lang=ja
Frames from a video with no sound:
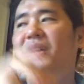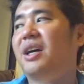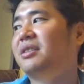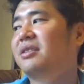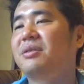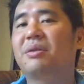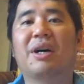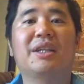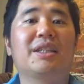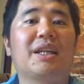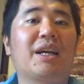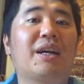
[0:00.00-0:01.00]
予約する方がいい
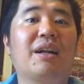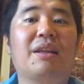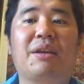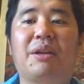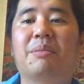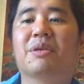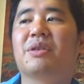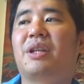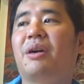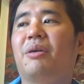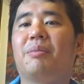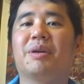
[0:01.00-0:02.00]
んじゃないかなというふうに思っ
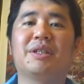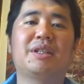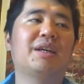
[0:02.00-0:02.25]
ておりまし